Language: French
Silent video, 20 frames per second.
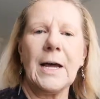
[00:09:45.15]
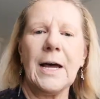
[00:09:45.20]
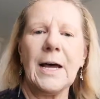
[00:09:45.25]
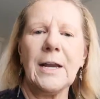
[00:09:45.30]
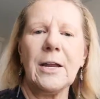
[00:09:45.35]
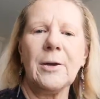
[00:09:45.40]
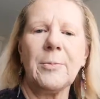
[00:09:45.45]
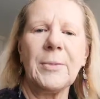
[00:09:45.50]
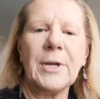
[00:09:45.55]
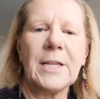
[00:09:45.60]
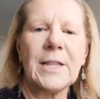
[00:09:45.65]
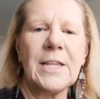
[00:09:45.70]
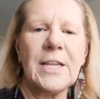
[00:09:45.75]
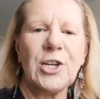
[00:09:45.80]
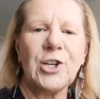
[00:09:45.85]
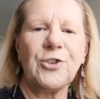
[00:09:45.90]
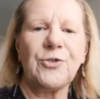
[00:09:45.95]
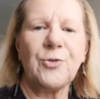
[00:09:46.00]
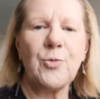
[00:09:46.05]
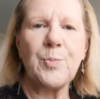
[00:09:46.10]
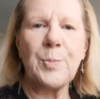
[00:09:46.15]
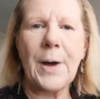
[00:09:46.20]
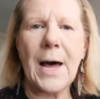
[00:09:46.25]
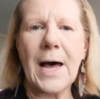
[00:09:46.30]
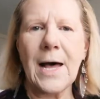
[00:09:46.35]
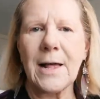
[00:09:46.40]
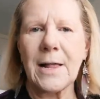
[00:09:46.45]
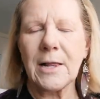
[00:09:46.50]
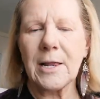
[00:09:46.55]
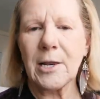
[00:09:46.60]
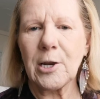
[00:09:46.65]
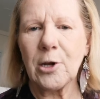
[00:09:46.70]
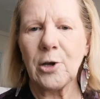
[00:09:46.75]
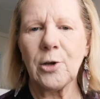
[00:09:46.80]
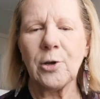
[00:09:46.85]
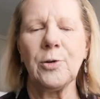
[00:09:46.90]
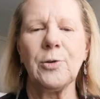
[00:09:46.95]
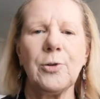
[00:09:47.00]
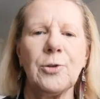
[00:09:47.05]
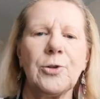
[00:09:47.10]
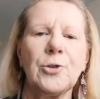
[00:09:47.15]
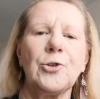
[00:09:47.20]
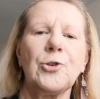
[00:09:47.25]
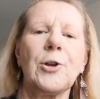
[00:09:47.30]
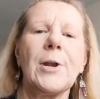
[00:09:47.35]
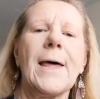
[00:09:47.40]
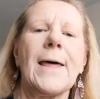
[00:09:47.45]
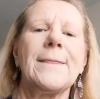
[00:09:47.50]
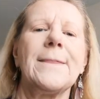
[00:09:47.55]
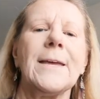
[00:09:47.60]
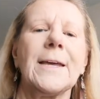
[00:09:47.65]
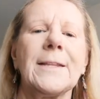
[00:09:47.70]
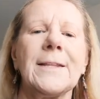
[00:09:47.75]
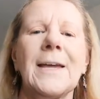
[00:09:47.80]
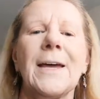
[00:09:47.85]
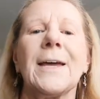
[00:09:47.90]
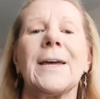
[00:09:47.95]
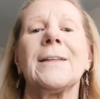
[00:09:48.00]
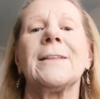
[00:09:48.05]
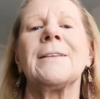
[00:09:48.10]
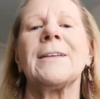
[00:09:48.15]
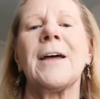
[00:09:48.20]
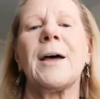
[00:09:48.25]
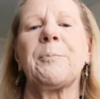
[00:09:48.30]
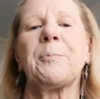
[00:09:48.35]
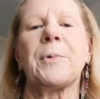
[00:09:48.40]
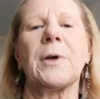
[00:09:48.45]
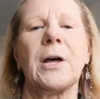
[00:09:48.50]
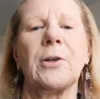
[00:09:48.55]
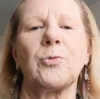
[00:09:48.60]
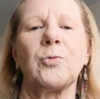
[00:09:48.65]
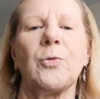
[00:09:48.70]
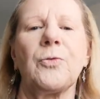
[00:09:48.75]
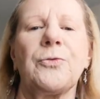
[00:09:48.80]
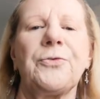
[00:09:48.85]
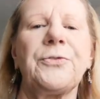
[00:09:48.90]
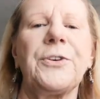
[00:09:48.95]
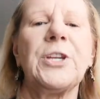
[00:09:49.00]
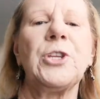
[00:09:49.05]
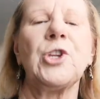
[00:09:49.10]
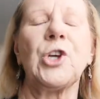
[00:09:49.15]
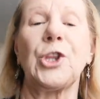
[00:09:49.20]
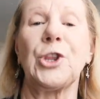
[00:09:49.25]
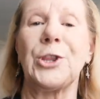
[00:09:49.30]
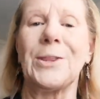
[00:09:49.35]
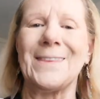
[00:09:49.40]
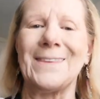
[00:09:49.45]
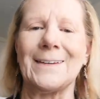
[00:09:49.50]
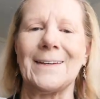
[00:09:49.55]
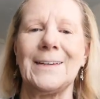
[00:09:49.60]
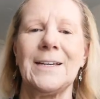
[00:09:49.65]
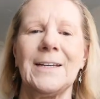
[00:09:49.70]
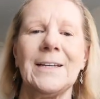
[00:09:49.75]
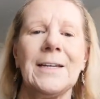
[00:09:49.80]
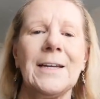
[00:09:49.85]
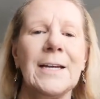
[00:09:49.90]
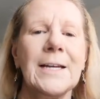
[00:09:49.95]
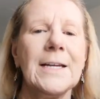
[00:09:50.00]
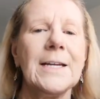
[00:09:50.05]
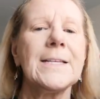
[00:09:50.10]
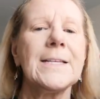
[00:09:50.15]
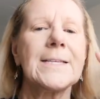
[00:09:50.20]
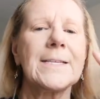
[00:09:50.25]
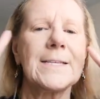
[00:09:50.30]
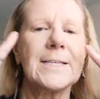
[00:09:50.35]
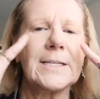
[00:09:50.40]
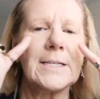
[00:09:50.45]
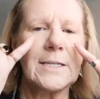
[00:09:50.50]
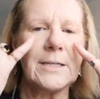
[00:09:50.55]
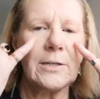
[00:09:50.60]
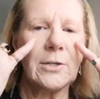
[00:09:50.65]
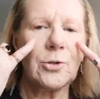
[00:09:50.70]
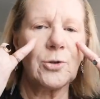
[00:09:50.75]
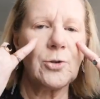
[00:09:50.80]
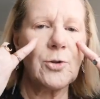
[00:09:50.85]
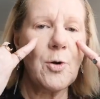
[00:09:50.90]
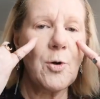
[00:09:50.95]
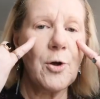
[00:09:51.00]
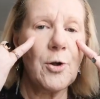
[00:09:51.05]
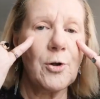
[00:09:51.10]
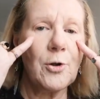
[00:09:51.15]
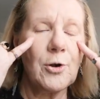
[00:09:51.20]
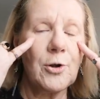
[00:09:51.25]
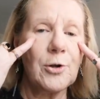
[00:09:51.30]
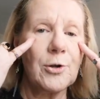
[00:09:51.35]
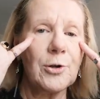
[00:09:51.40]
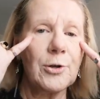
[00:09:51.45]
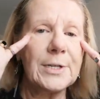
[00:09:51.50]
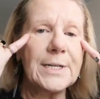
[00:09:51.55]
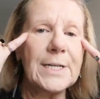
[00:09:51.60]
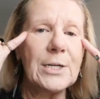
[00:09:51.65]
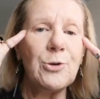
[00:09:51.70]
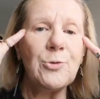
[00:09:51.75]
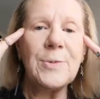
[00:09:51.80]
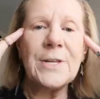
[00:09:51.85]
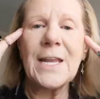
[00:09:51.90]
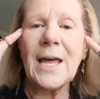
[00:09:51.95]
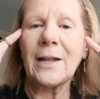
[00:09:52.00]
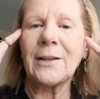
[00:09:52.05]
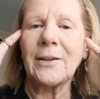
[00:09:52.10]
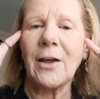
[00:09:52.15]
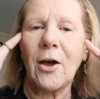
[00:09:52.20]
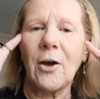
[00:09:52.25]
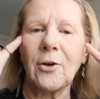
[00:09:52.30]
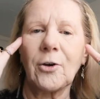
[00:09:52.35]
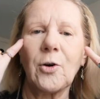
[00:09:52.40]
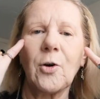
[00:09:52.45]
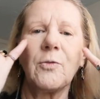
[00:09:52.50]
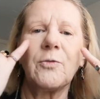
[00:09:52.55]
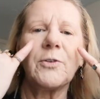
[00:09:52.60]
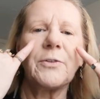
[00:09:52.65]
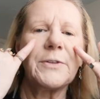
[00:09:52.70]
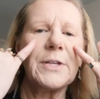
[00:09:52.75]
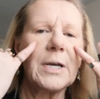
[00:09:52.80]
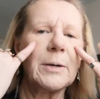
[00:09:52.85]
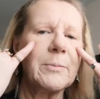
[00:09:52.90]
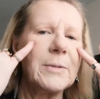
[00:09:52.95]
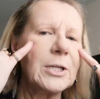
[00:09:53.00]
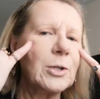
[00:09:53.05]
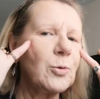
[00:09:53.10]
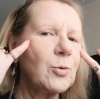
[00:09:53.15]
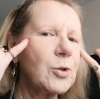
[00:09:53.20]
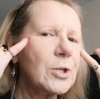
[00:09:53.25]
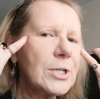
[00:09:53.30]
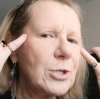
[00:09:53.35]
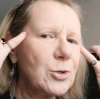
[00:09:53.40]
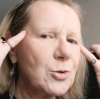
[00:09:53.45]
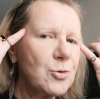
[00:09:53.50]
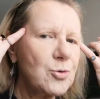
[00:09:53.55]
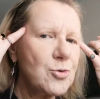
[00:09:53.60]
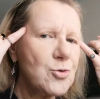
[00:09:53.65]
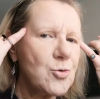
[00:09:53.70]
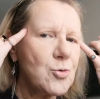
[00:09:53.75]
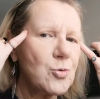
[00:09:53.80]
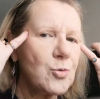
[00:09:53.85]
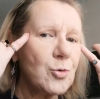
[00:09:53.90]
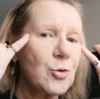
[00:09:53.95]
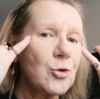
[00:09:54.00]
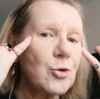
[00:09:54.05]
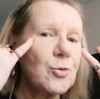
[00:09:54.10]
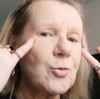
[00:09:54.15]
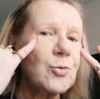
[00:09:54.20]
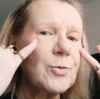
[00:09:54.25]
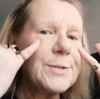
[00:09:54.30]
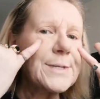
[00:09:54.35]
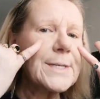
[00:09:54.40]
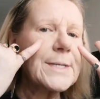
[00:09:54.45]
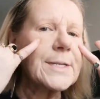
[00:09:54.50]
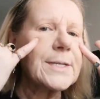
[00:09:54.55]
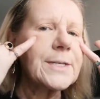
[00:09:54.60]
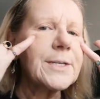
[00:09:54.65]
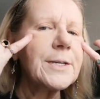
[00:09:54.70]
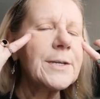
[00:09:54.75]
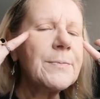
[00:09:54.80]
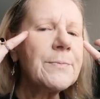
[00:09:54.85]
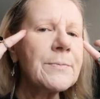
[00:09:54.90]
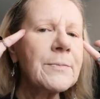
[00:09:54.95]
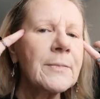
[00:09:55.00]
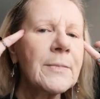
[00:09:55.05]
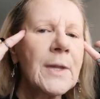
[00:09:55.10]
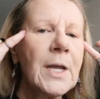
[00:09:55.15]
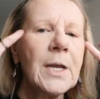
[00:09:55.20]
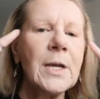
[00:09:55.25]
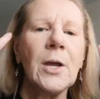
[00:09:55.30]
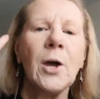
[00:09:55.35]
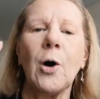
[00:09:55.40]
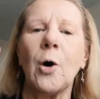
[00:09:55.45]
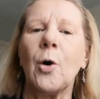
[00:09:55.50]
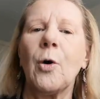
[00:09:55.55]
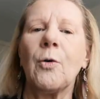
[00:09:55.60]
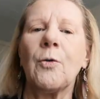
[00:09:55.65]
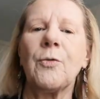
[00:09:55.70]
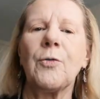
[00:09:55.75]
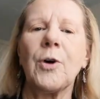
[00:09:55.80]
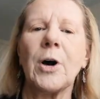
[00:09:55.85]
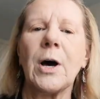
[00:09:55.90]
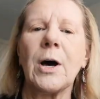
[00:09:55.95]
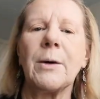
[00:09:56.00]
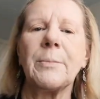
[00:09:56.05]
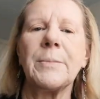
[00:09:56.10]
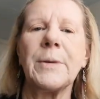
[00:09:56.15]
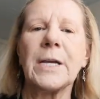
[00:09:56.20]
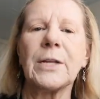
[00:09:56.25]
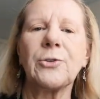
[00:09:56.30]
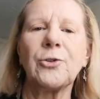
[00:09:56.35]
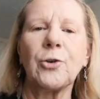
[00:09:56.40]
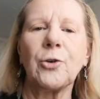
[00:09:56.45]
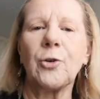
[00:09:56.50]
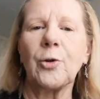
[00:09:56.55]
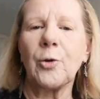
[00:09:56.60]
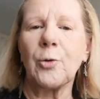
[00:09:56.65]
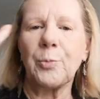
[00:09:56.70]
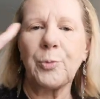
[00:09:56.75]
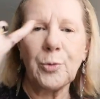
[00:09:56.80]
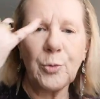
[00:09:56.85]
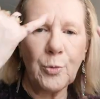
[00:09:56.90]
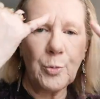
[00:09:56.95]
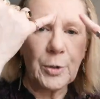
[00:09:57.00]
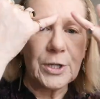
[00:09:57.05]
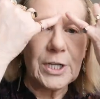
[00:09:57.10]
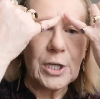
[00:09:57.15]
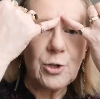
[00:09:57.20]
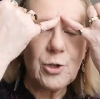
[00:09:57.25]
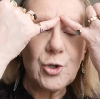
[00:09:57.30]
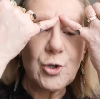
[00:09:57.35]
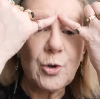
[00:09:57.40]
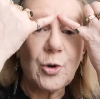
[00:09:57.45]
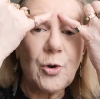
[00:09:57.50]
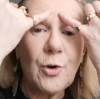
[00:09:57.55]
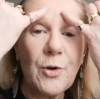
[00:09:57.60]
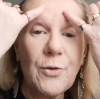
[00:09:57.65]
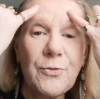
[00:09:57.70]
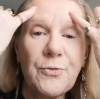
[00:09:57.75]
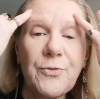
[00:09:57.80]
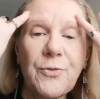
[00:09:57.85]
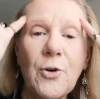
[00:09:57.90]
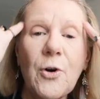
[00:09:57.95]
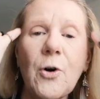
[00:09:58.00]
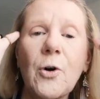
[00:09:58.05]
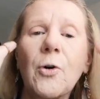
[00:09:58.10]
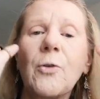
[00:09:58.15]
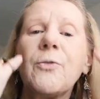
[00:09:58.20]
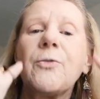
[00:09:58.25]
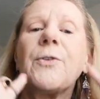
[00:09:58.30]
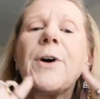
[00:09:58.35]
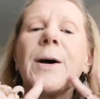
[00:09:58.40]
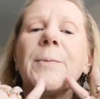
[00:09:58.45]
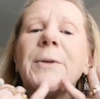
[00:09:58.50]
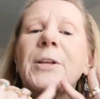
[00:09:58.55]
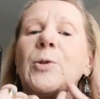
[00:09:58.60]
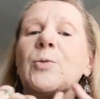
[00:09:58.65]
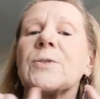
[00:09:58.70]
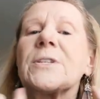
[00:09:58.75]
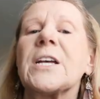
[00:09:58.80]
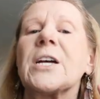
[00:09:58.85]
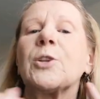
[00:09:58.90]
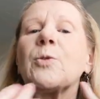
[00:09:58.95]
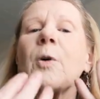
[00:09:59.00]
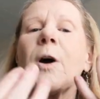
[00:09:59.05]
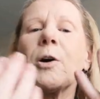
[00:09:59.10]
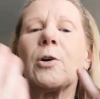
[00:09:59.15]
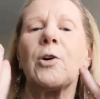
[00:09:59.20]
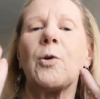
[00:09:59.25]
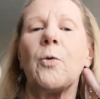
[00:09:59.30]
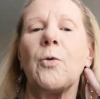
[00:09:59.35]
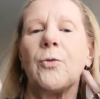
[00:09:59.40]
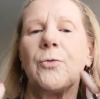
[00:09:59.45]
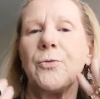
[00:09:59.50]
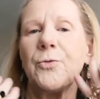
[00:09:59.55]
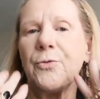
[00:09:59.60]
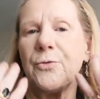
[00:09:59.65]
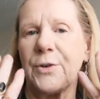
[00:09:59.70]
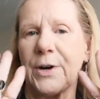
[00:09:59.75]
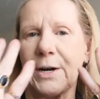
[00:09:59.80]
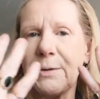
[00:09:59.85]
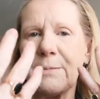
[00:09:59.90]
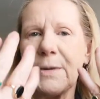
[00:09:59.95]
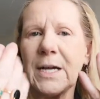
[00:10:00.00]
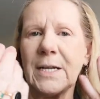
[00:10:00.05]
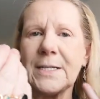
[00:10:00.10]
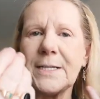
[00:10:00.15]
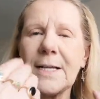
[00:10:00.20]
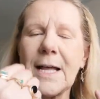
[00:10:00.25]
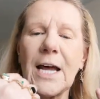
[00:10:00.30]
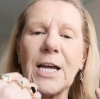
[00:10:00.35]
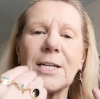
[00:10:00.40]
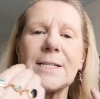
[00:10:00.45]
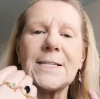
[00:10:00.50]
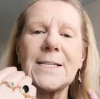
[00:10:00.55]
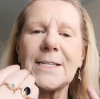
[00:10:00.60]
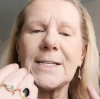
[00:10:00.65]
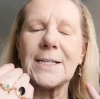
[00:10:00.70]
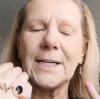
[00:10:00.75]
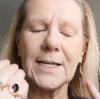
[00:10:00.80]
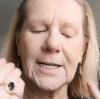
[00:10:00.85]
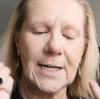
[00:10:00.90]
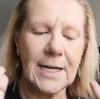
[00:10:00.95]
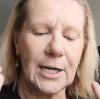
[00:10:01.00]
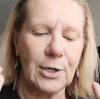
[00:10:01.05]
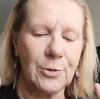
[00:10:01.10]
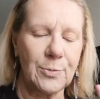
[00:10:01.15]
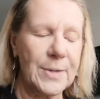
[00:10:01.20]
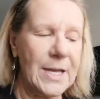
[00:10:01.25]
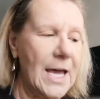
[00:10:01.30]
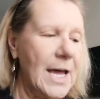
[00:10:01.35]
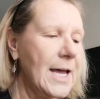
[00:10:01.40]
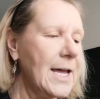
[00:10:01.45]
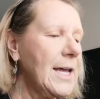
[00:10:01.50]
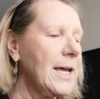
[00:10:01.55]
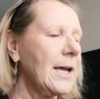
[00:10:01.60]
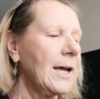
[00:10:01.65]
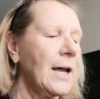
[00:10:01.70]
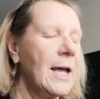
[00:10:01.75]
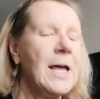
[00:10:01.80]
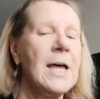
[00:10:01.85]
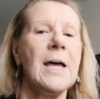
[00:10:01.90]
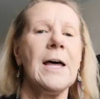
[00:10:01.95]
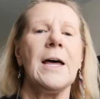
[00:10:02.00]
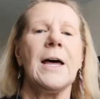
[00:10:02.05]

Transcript: Alors maintenant, je vous parle de la dernière étape quand on fait notre teint, c'est de l'illuminateur qu'on va venir mettre au-dessus de nos joues ici. On va en mettre un peu peut-être sur le front, on va en mettre aux endroits qu'on veut vraiment attirer la lumière.